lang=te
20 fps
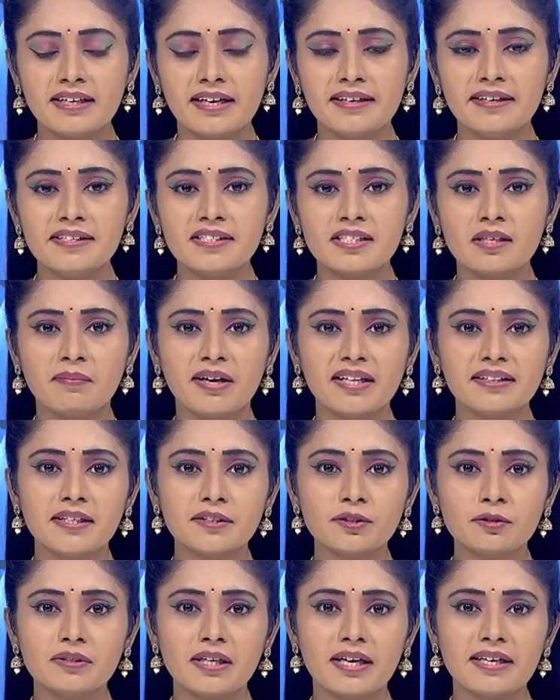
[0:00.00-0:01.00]
కనీస
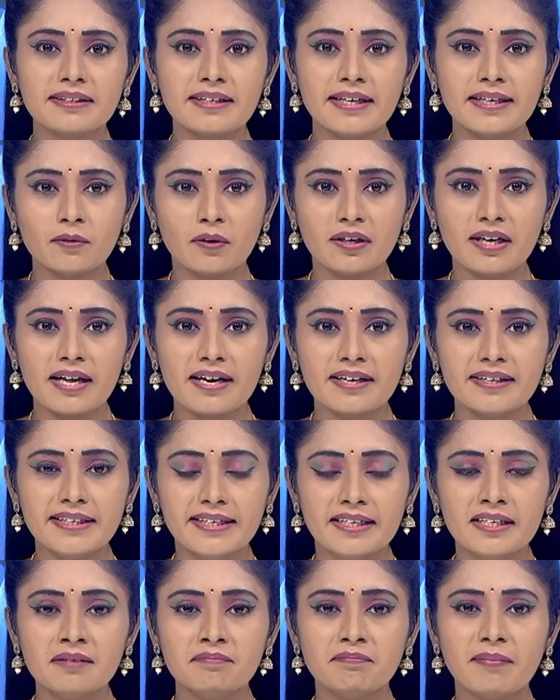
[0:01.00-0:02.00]
మద్దతు ధరకే కొనాలని
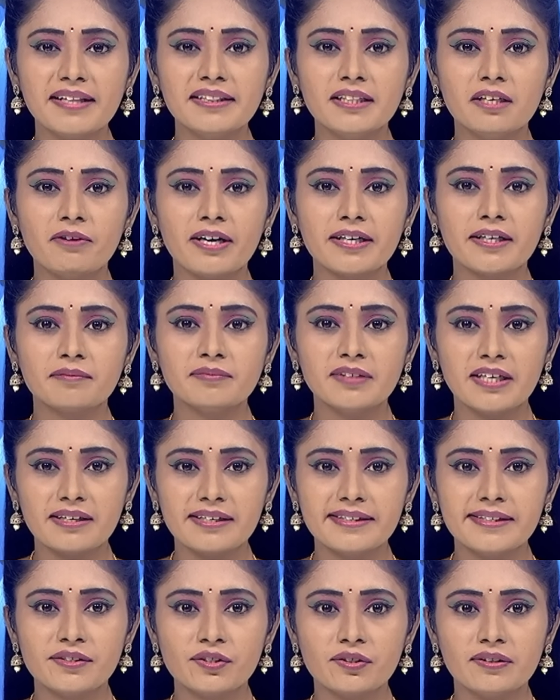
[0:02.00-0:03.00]
మంత్రివర్గం
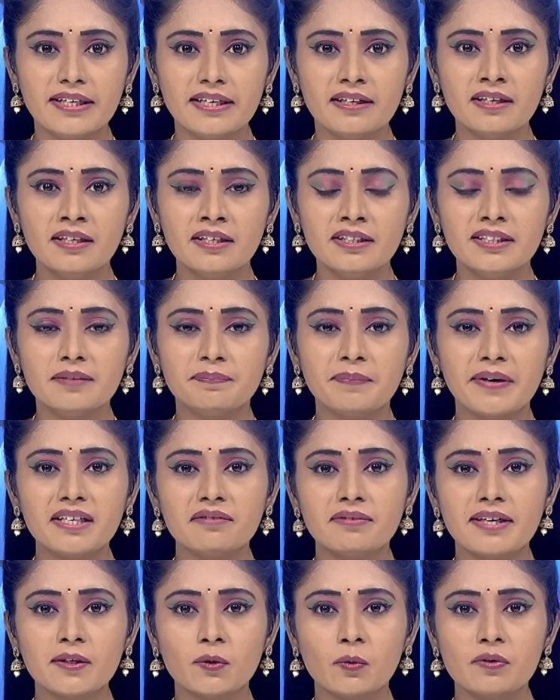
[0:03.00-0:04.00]
నిర్ణయించింది
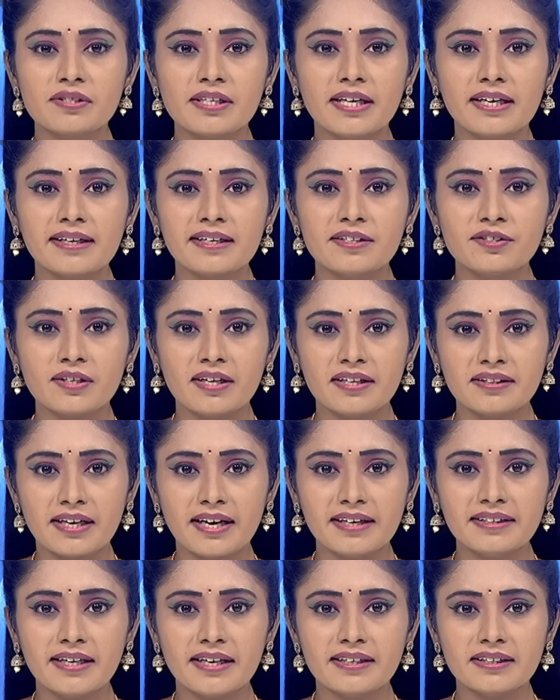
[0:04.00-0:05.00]
ఇప్పటి వరకు సేకరించిన
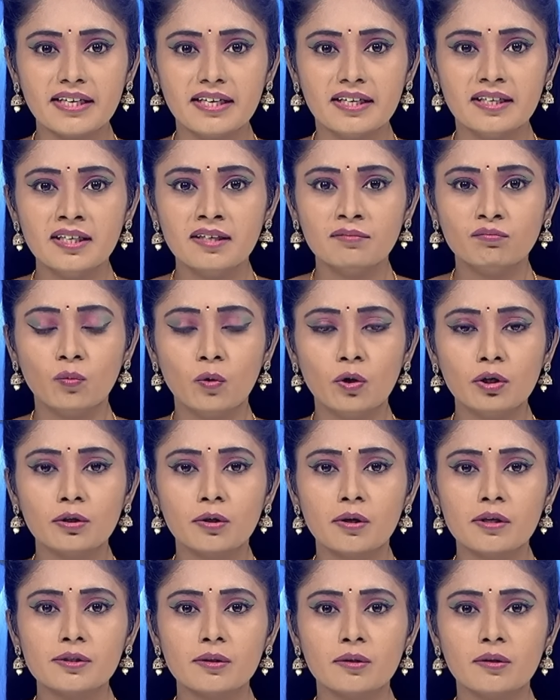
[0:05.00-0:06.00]
ధాన్యానికి మూడు
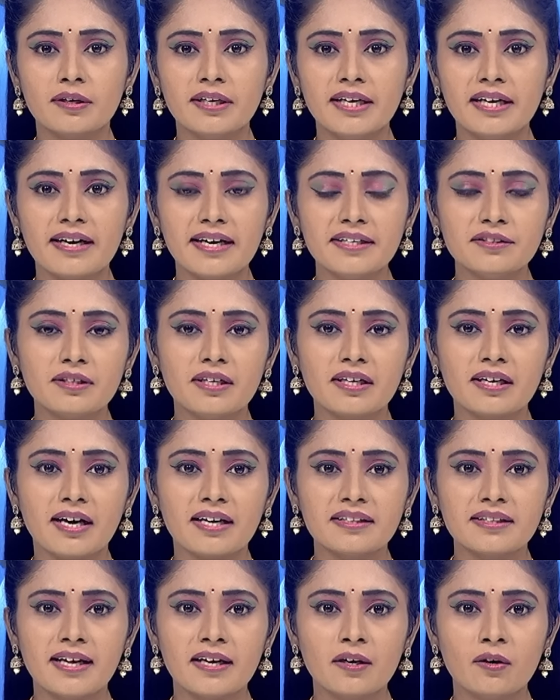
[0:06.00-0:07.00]
రోజుల్లోనే రైతుల
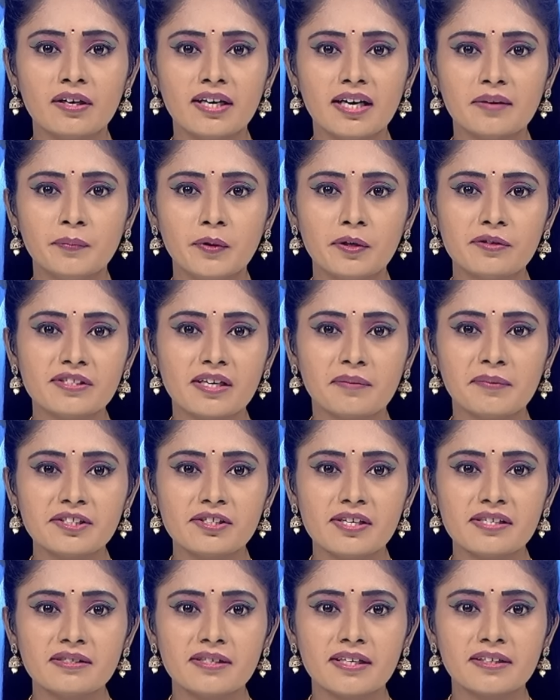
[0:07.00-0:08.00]
ఖాతాల్లో డబ్బులు జమ
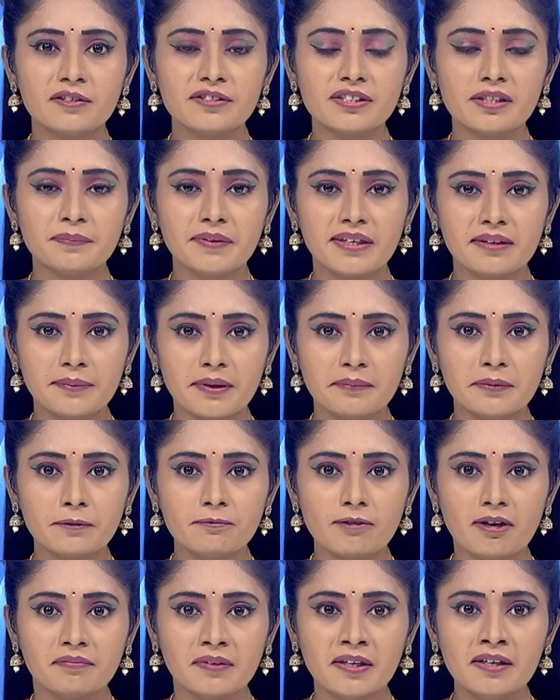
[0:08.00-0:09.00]
చేసినట్లు చెప్పిన
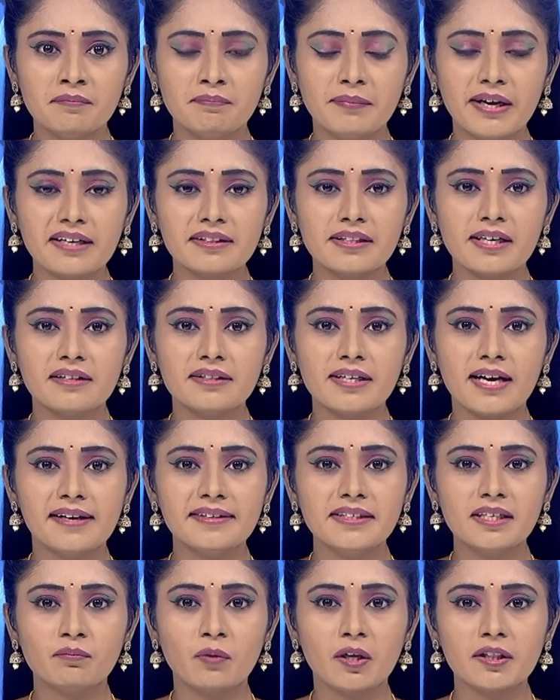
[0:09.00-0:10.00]
ప్రభుత్వం మిగతా
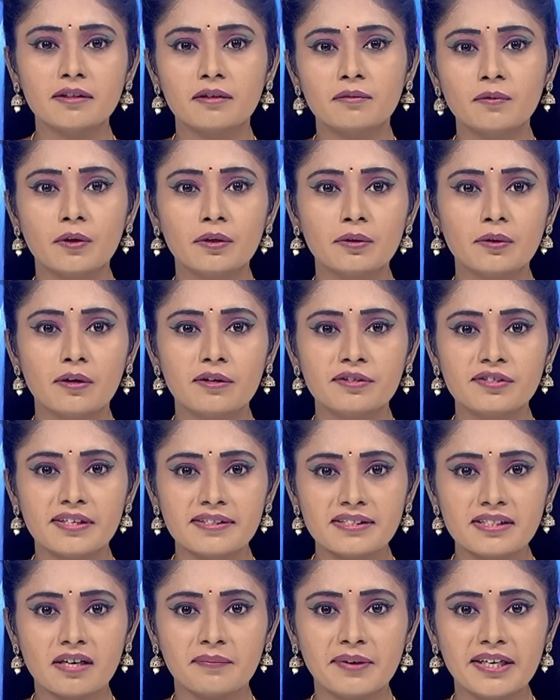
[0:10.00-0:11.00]
ధాన్యం మొత్తం కొనుగోలు
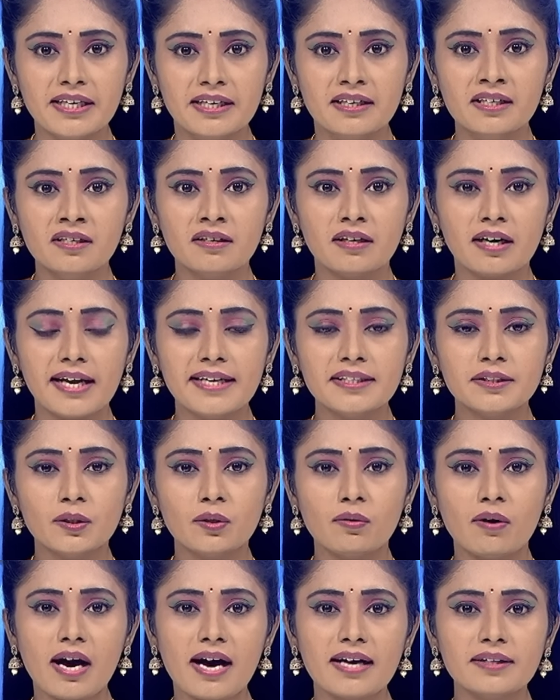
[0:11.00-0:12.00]
చేస్తామని
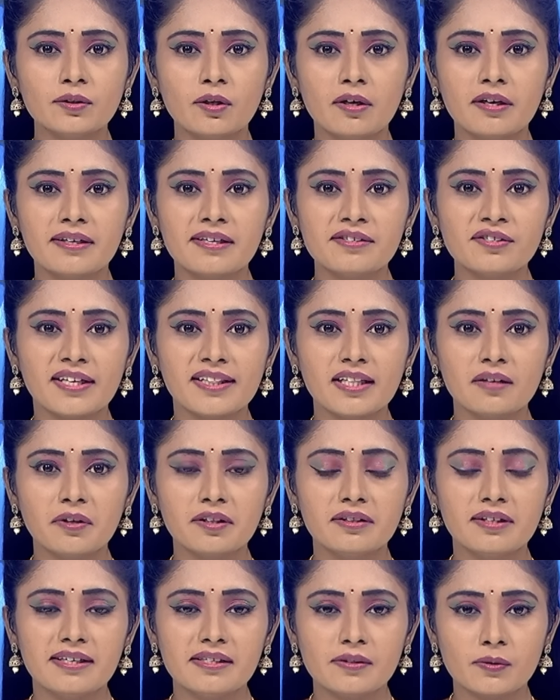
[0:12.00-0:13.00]
రైతులు ఆందోళన
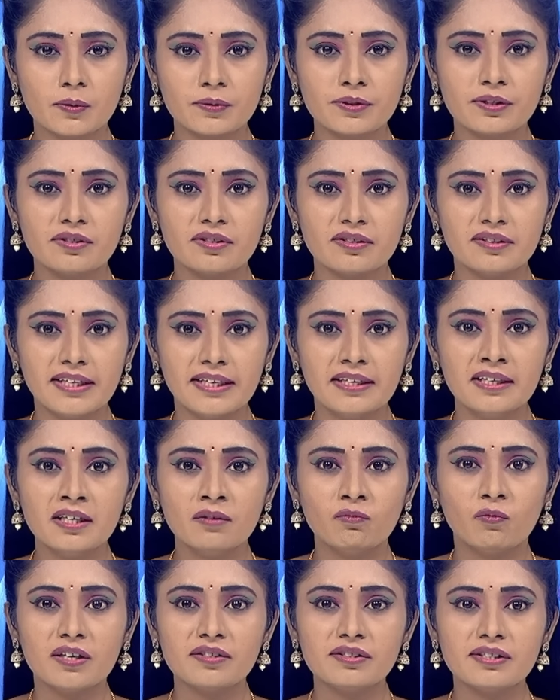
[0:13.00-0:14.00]
చెందవద్దని సూచించింది
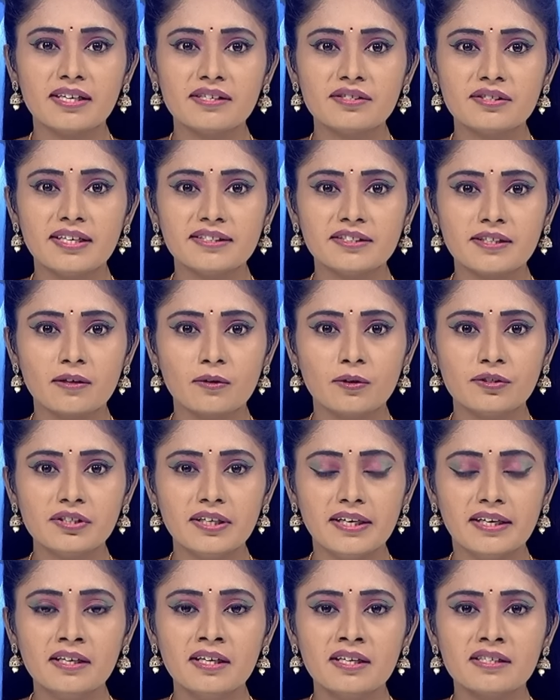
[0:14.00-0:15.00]
వచ్చే సీజన్
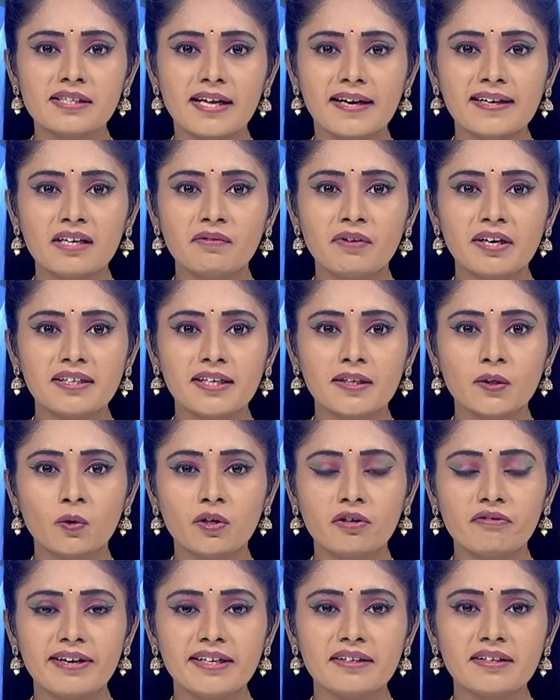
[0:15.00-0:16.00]
నుంచి సన్నవడ్లకు
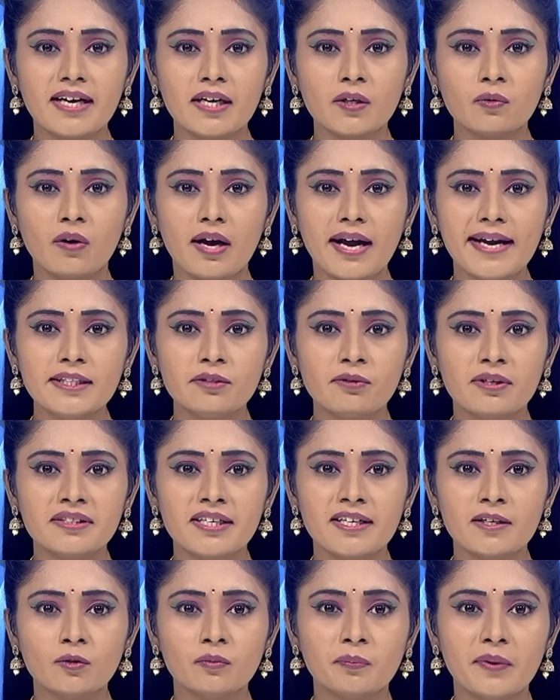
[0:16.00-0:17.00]
క్వింటాకు ఐదు
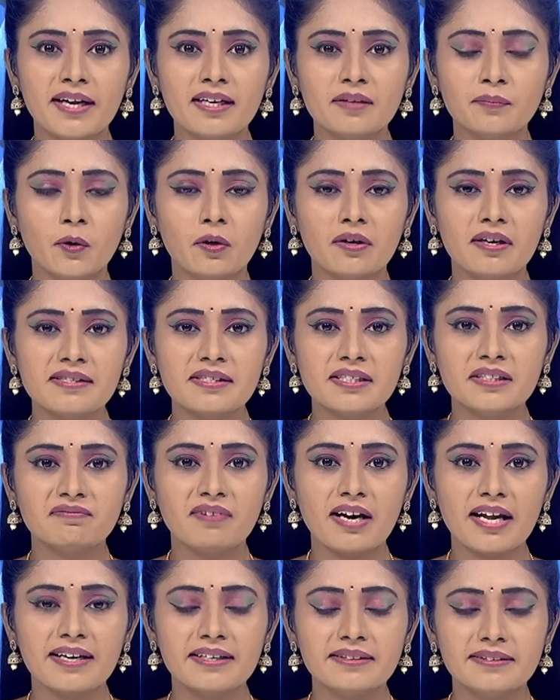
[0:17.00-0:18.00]
వందల రూపాయల బోనస్
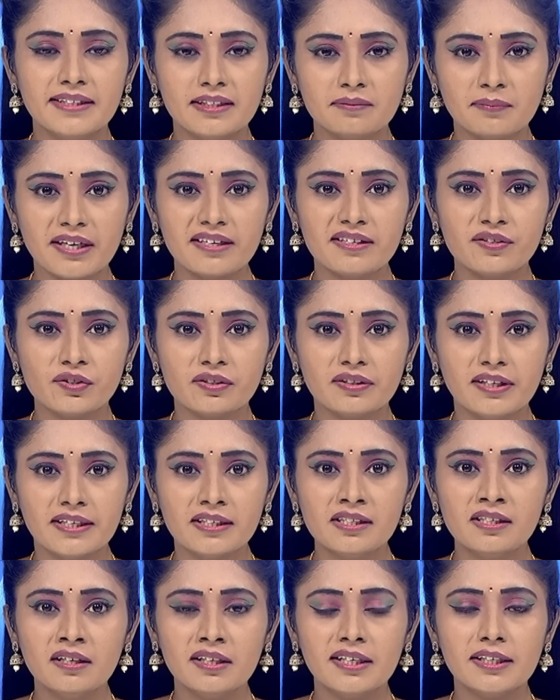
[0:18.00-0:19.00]
ఇవ్వాలని తీర్మానించింది
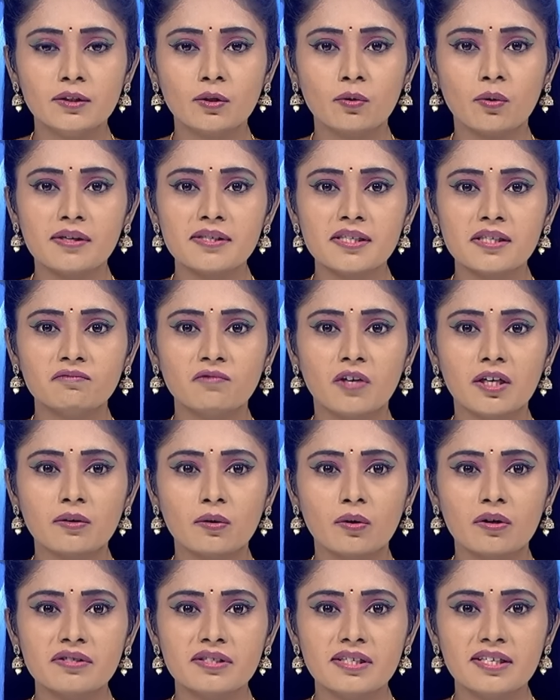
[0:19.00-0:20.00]
ఇందుకోసం
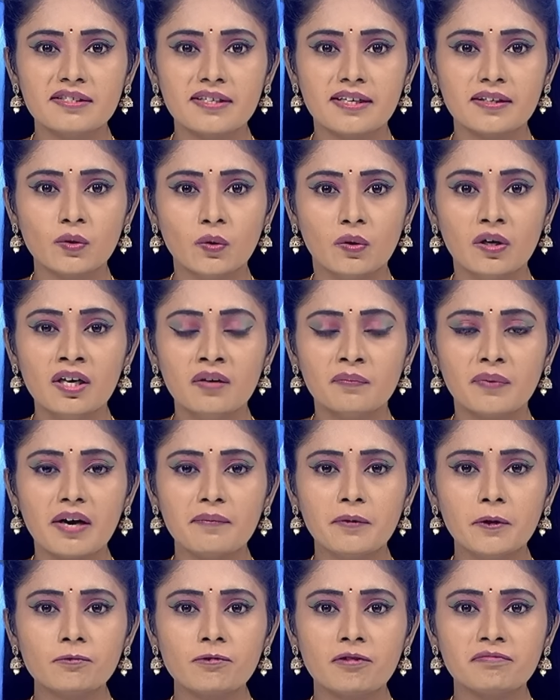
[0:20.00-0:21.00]
ఒక్కో సీజన్కు
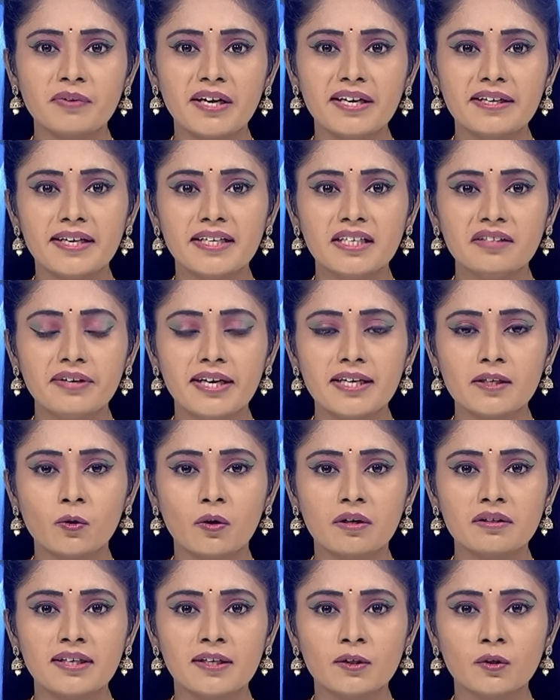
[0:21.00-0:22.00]
ప్రభుత్వంపై రెండు వేల
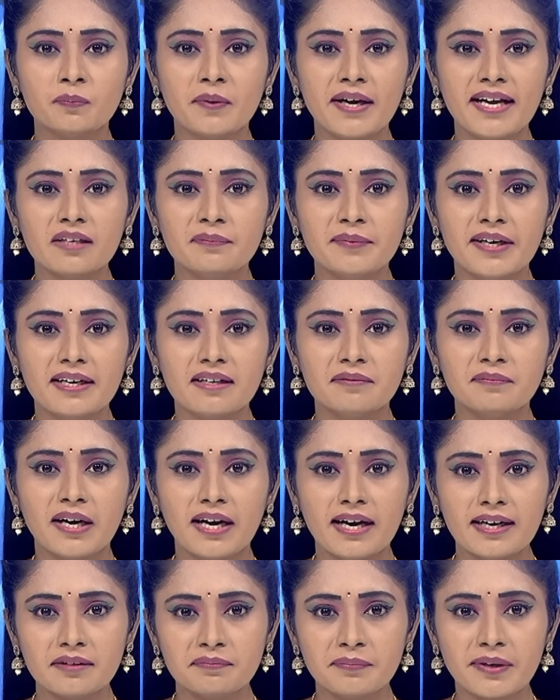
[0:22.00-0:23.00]
కోట్ల రూపాయల మేర
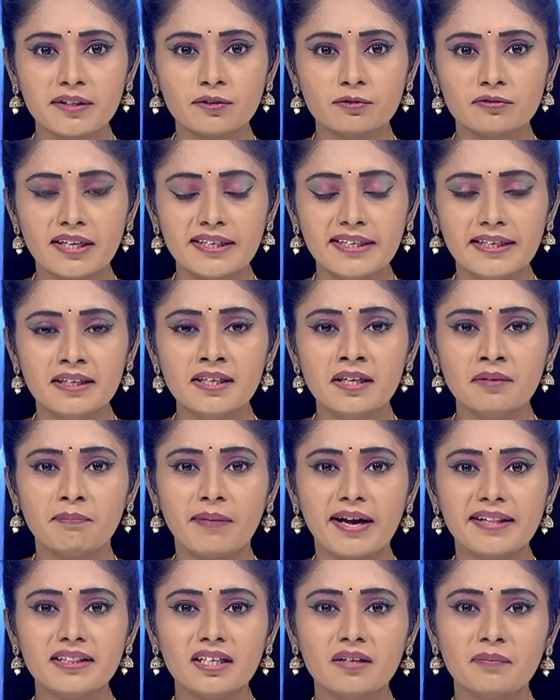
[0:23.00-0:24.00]
భారం పడుతుందని
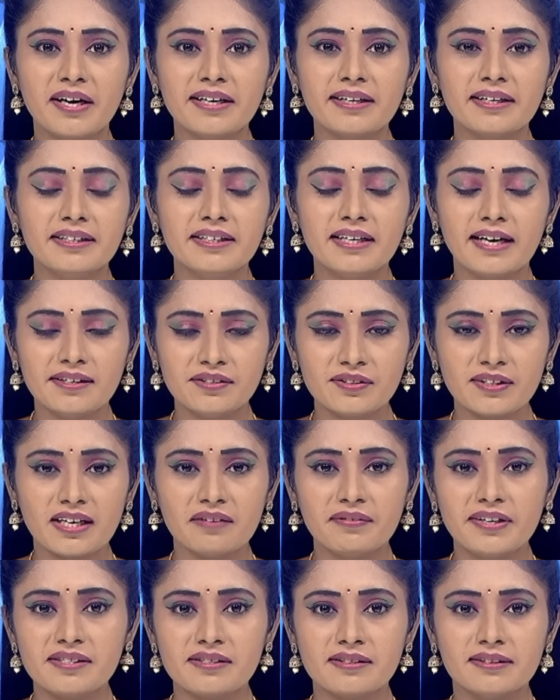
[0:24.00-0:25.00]
మంత్రిమండలి
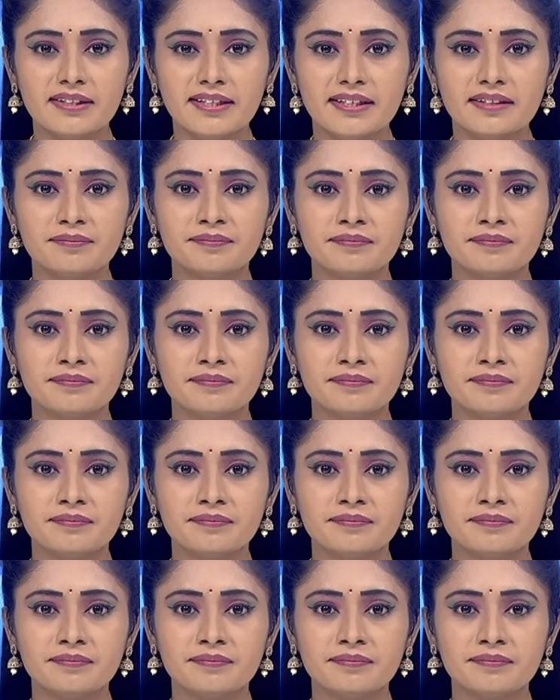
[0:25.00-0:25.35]
అంచనా వేసింది